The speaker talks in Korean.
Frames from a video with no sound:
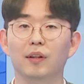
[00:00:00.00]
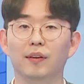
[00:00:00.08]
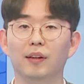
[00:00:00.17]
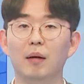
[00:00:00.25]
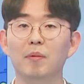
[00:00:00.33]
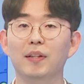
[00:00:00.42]

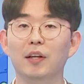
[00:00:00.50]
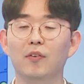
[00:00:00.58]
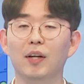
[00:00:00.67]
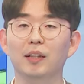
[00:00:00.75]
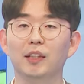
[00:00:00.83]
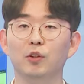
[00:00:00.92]

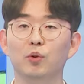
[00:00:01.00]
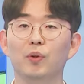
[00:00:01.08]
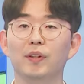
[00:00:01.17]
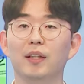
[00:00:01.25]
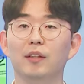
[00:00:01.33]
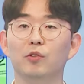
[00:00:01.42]
남해상과 제주도
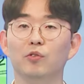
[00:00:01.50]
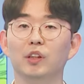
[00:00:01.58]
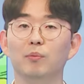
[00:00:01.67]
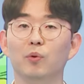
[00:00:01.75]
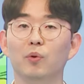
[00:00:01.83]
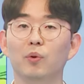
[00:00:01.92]
해상을
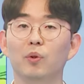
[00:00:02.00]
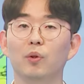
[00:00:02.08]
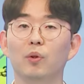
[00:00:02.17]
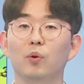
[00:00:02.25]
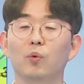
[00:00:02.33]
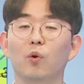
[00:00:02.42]
중심으로
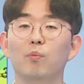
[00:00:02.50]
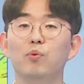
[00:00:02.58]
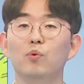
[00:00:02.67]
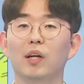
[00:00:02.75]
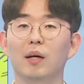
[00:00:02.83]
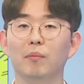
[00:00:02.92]

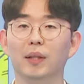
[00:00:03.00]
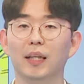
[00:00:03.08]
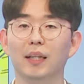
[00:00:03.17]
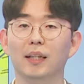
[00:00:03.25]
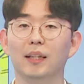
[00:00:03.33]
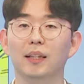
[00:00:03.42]
돌풍과
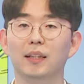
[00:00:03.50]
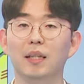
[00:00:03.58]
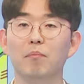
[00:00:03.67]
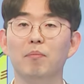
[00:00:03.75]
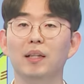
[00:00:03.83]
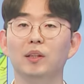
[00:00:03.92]
함께
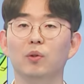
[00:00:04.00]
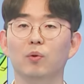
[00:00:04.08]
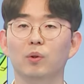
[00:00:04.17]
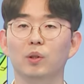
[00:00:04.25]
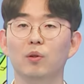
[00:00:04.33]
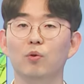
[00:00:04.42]

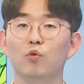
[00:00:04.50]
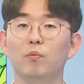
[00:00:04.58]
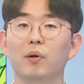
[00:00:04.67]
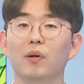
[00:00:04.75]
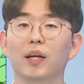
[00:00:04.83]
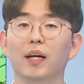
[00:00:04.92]
산발적으로 천둥,
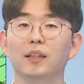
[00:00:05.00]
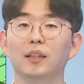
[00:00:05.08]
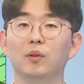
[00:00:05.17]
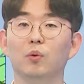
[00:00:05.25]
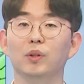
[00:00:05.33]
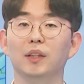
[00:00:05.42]
번개가
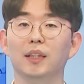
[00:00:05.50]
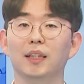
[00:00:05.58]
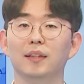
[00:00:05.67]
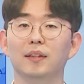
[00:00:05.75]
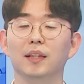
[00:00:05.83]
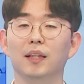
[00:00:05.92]
치는 곳이
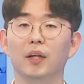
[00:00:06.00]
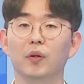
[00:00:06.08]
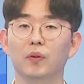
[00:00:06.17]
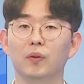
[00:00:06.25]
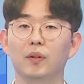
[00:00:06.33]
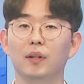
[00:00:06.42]

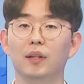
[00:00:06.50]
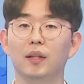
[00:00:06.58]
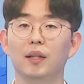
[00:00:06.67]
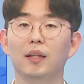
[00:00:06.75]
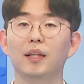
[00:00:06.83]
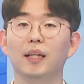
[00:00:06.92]
있겠으니까요.
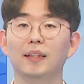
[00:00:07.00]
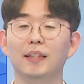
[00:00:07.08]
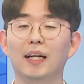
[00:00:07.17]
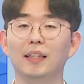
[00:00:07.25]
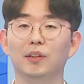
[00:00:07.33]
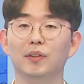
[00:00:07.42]

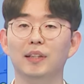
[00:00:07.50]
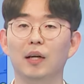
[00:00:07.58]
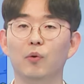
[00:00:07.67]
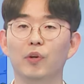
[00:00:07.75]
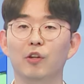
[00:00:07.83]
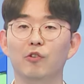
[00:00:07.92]
해상
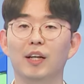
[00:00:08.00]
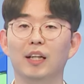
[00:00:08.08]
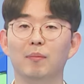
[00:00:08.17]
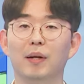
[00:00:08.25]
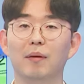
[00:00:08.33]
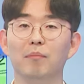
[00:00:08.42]
안전사고에
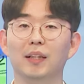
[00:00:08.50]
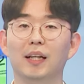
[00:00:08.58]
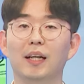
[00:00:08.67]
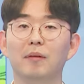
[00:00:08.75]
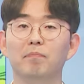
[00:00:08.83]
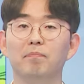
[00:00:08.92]
유의하기 바랍니다.